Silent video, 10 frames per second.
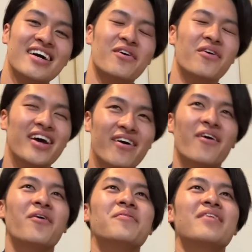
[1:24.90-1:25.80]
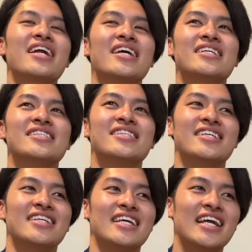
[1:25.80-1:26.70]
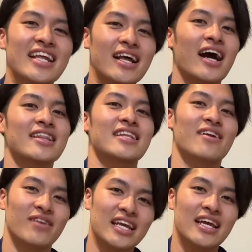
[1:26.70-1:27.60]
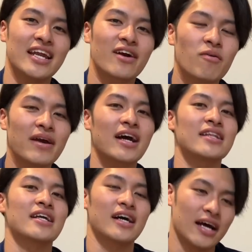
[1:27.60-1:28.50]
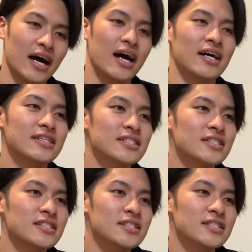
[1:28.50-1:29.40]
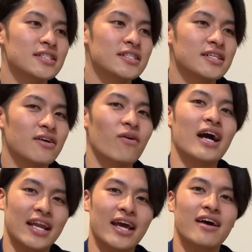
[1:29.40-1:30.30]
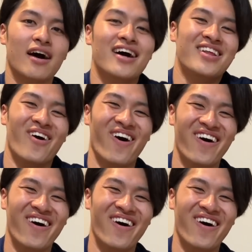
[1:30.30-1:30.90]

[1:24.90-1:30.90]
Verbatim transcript: オープニングこれをほんまに入れたかったのに入れ込めんかったから、うん今回ね、あの、